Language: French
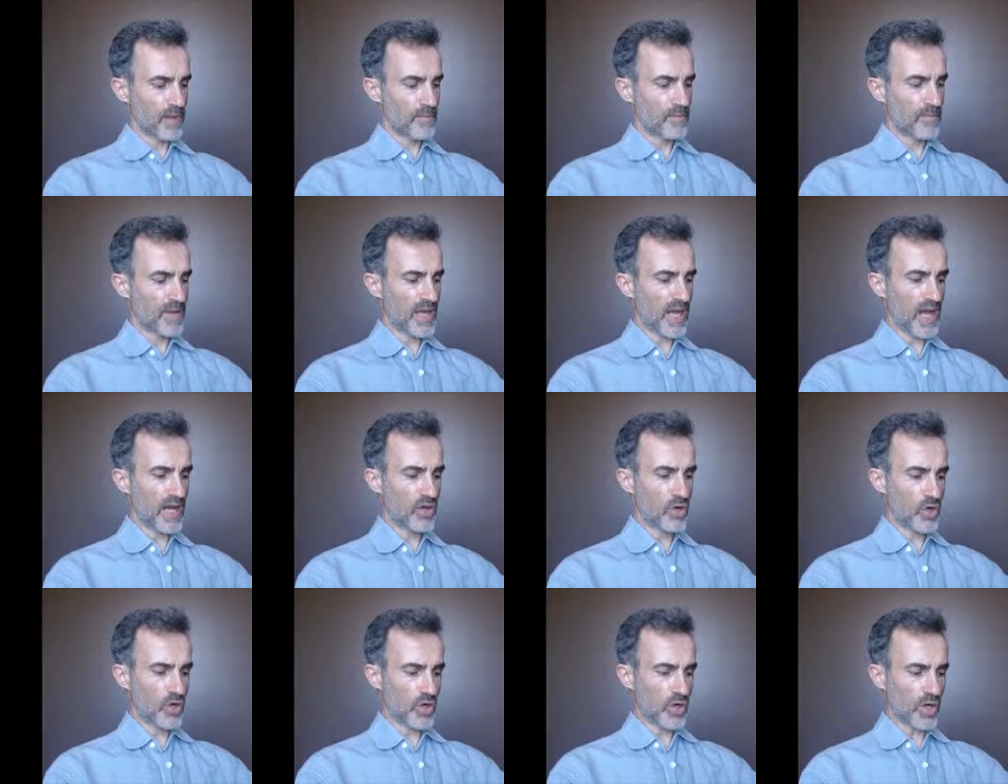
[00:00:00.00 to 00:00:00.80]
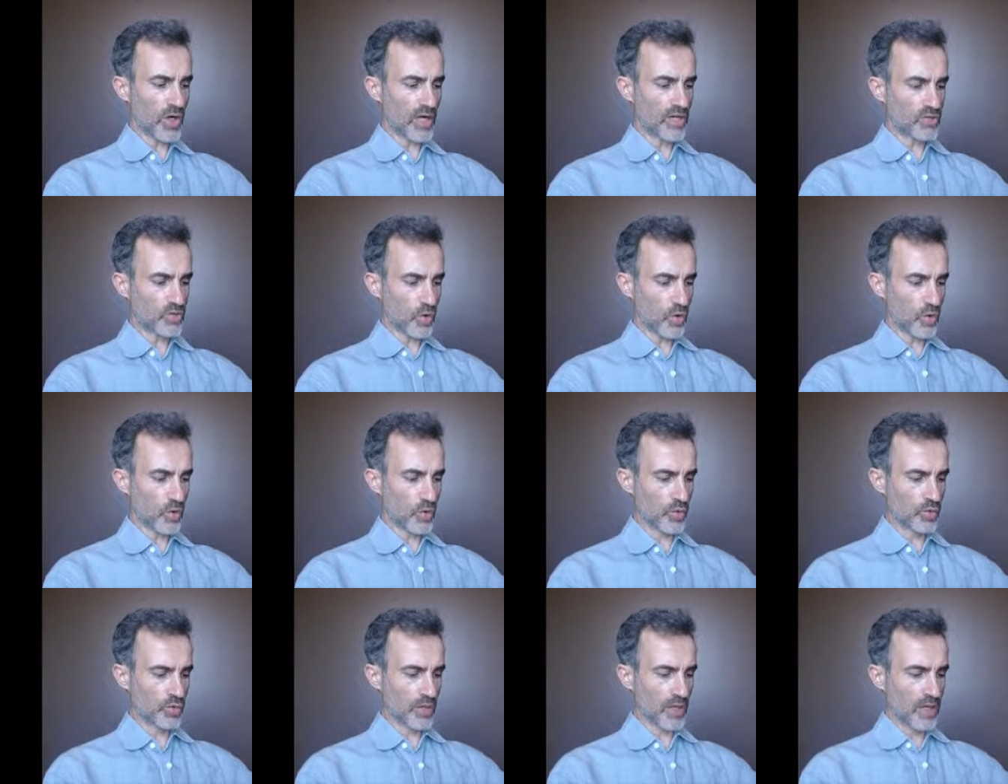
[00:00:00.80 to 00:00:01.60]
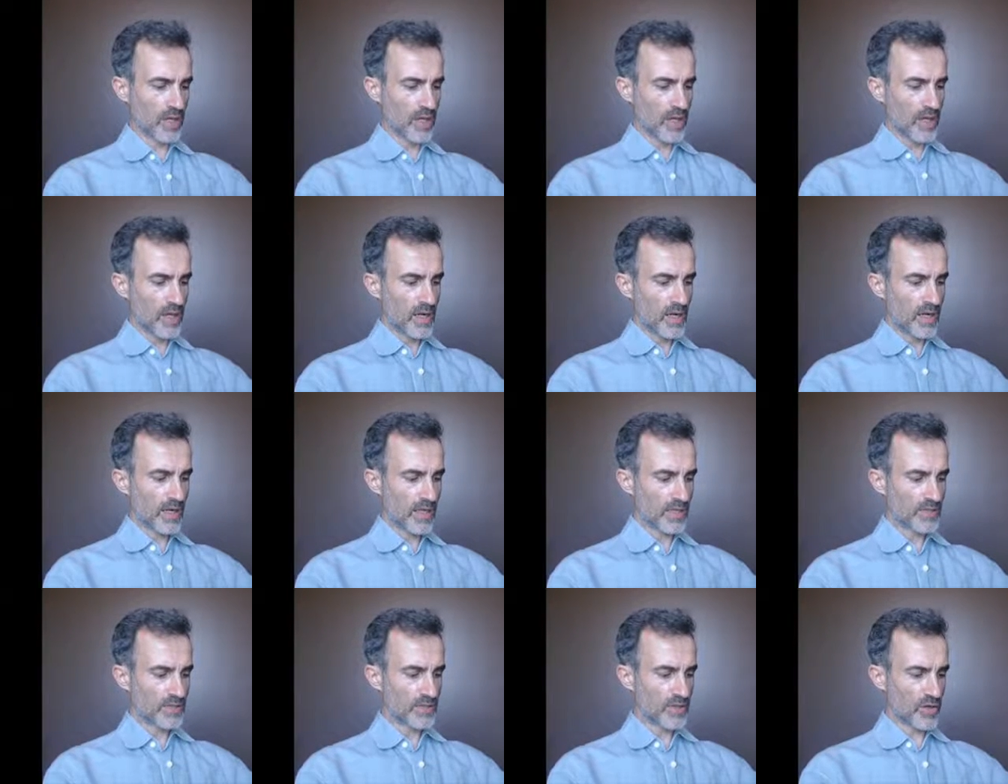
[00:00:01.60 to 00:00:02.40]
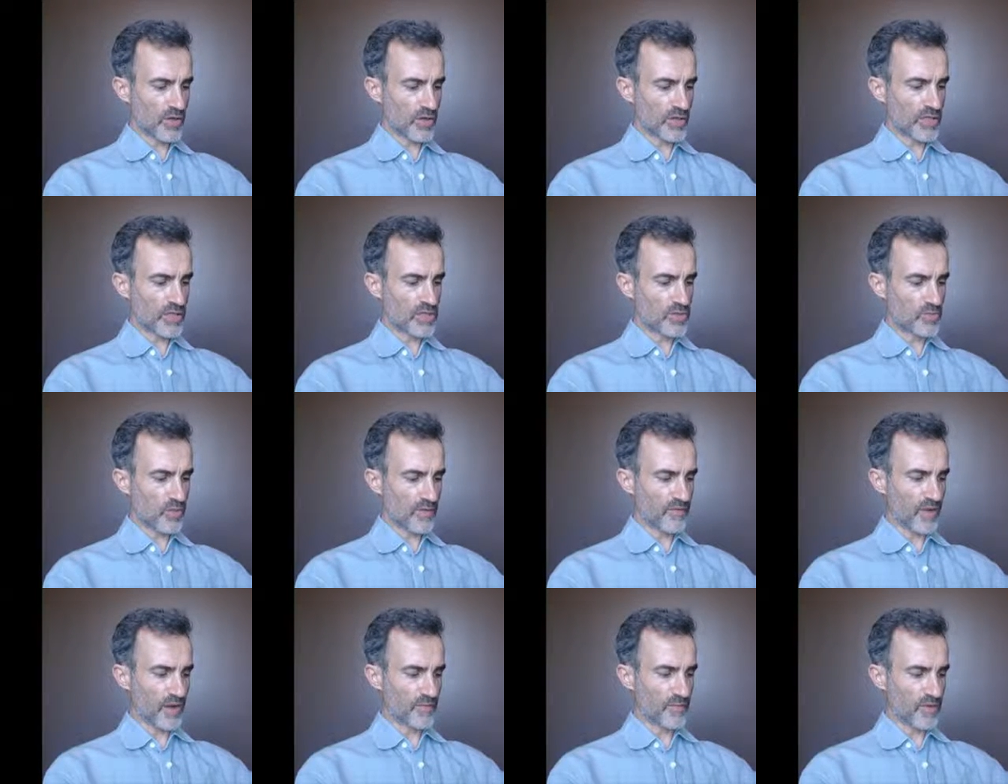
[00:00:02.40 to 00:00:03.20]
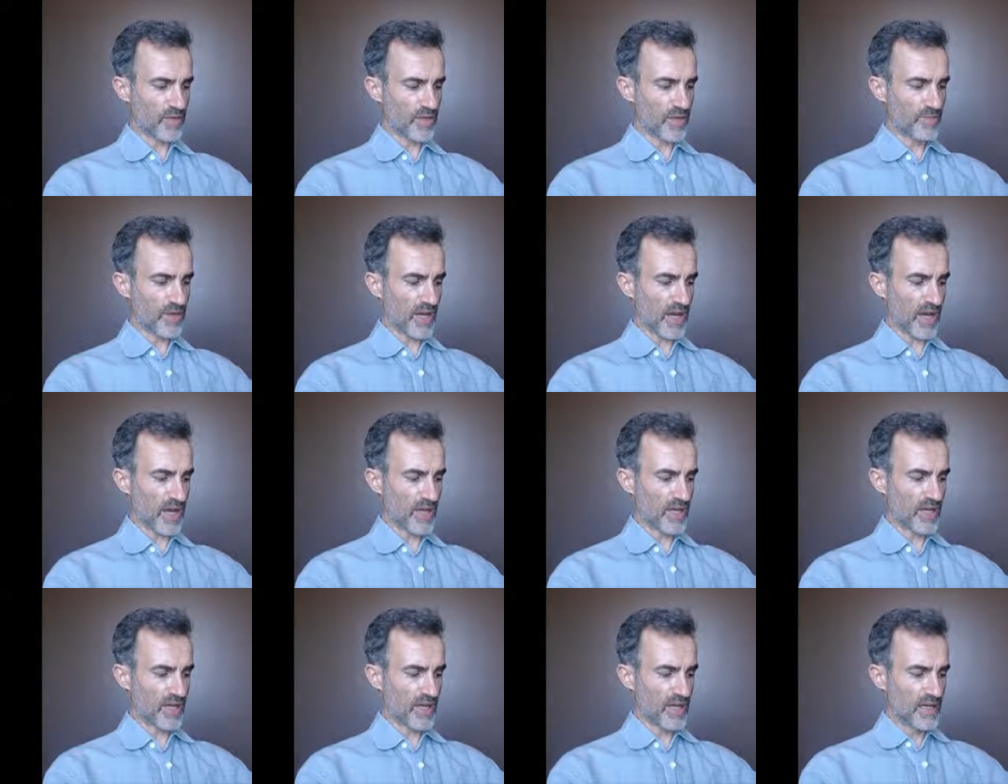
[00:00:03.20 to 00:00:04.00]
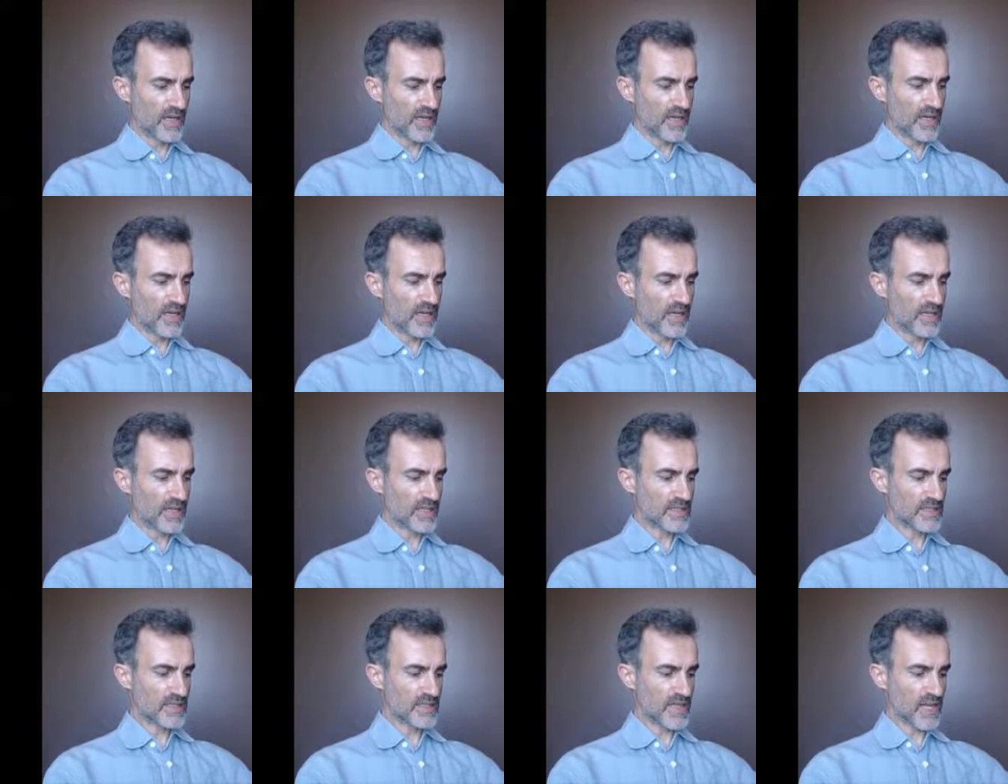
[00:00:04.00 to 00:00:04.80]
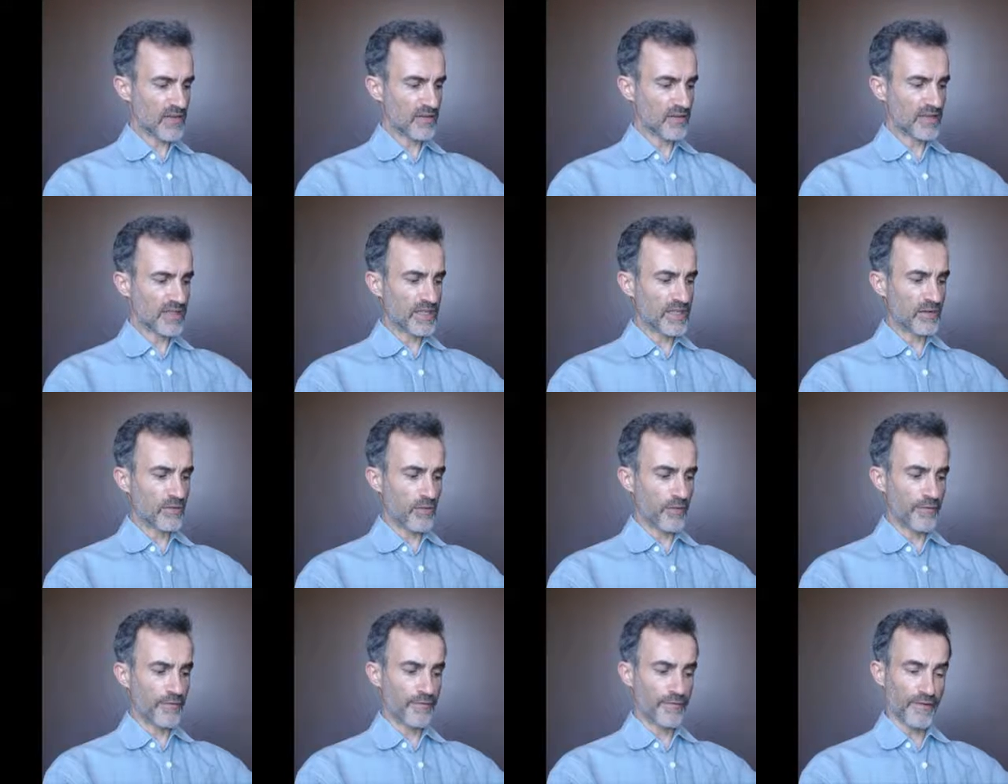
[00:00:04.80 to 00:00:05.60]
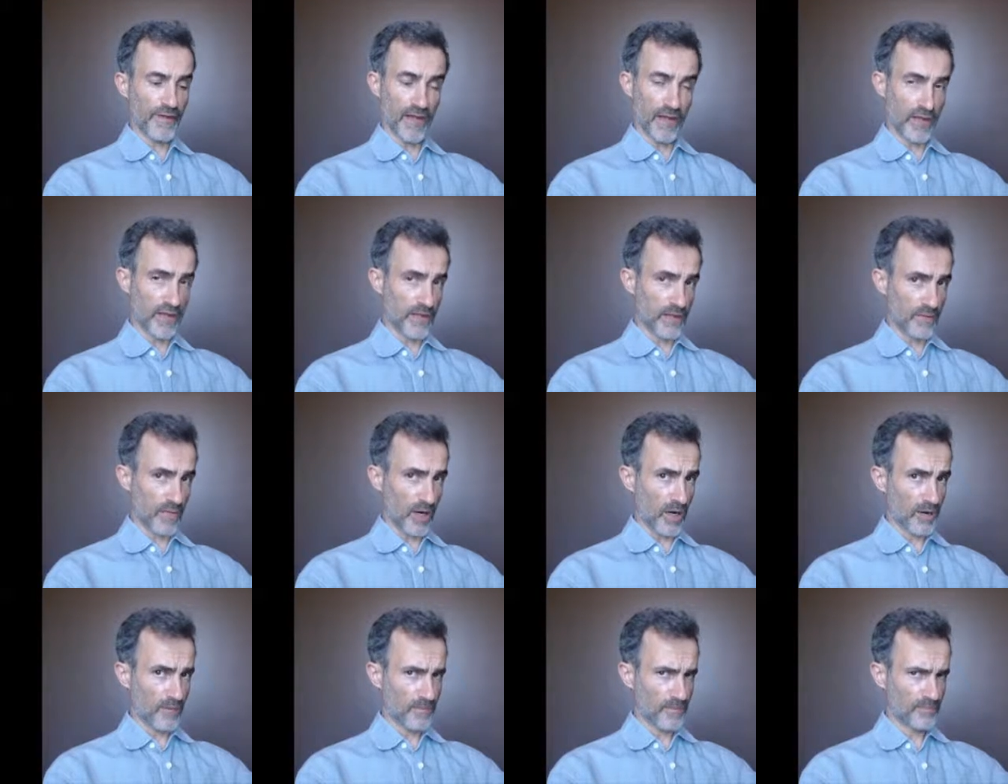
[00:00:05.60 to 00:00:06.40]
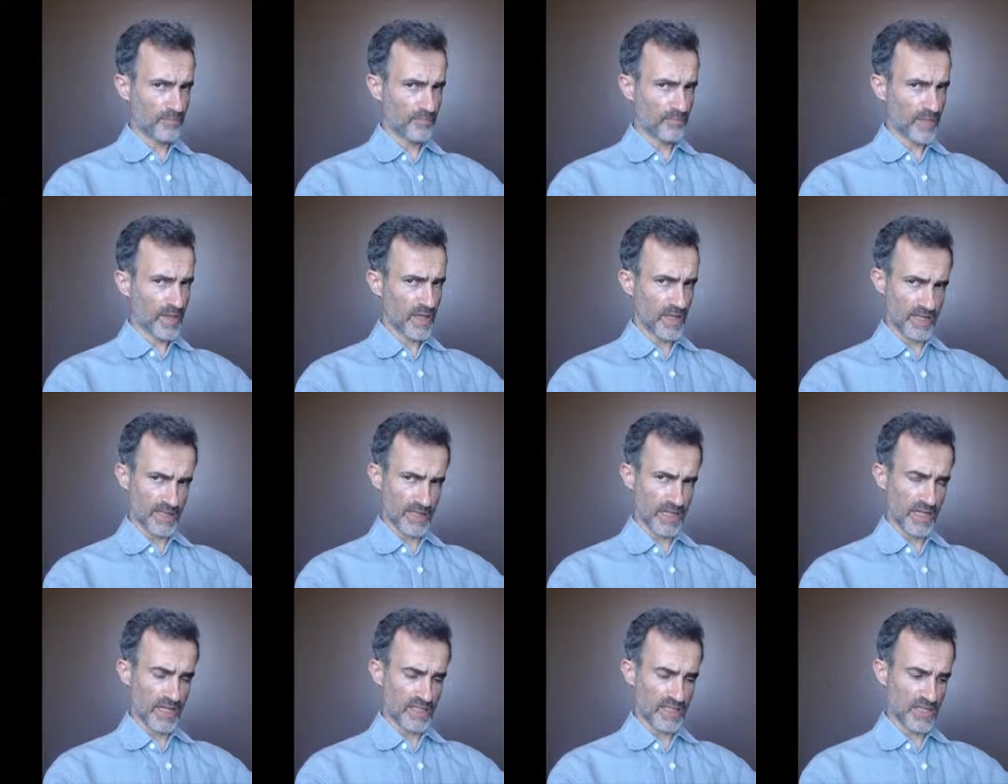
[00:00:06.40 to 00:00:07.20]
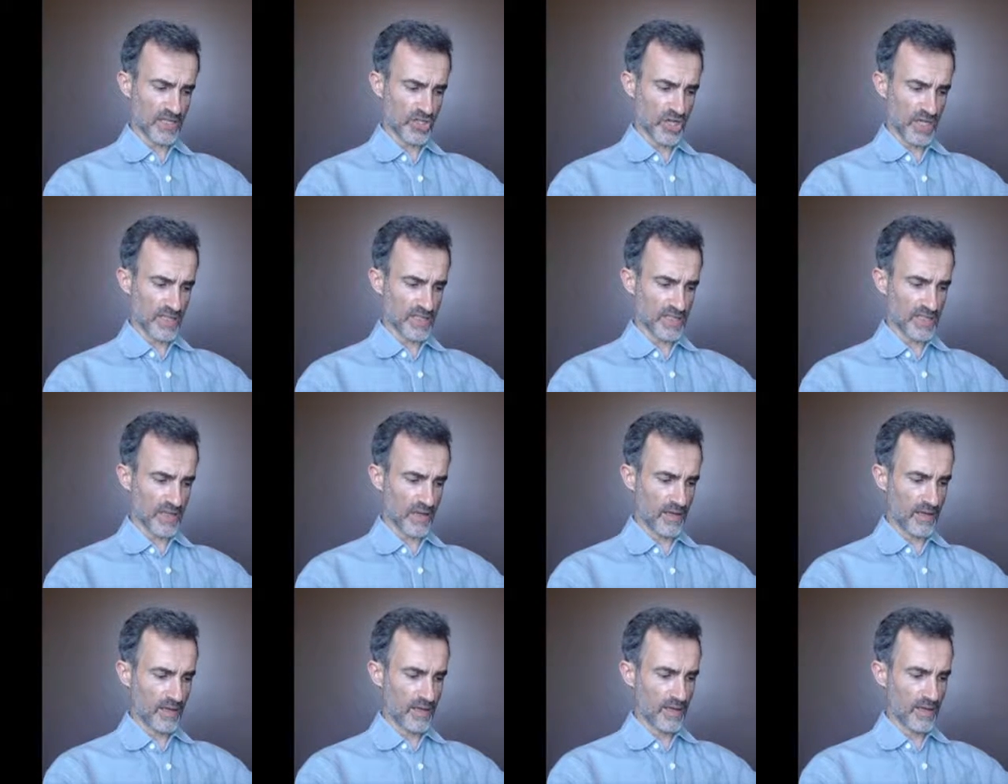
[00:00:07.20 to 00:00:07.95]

Mais alors, à ce compte, la seule qui soit vraiment libérale est celle qui le fait libre, et c'est la sagesse,